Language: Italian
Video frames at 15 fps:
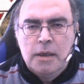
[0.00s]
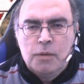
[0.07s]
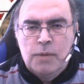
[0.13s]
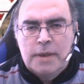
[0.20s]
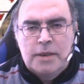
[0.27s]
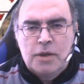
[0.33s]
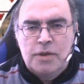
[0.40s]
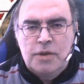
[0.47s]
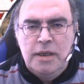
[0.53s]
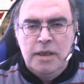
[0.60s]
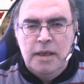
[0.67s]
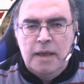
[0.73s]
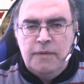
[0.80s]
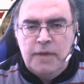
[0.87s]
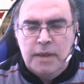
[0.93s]
Questo
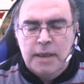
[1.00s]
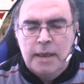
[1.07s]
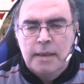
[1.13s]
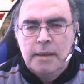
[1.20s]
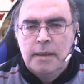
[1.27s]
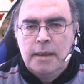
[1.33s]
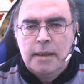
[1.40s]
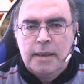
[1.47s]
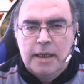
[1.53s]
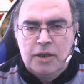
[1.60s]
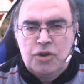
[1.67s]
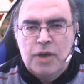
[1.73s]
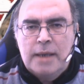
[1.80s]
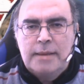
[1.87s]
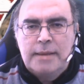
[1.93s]
significa che
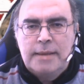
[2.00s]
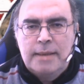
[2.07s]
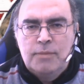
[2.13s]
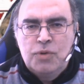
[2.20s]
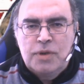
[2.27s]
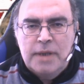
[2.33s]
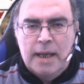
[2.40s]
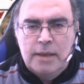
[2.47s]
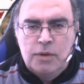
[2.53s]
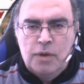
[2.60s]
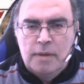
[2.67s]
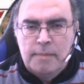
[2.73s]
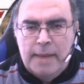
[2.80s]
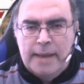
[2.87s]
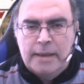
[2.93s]
già stiamo usando
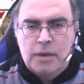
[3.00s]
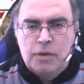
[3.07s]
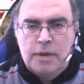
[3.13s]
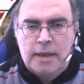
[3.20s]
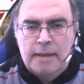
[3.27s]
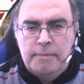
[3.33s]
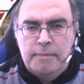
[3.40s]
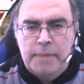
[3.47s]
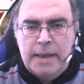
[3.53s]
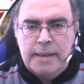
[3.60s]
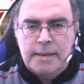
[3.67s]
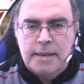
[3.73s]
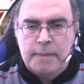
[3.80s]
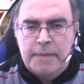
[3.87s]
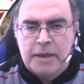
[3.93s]
il marchio della
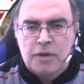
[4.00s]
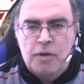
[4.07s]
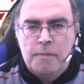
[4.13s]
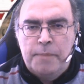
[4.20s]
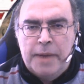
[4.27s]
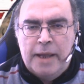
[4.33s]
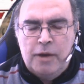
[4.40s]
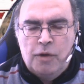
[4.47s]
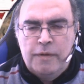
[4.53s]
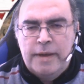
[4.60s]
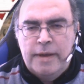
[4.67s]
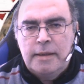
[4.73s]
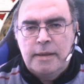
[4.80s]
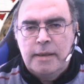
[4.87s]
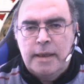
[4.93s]
bestia per comprare o
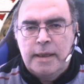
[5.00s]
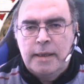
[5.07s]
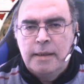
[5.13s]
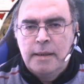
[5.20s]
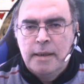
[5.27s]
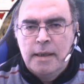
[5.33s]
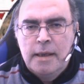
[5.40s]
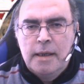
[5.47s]
vendere,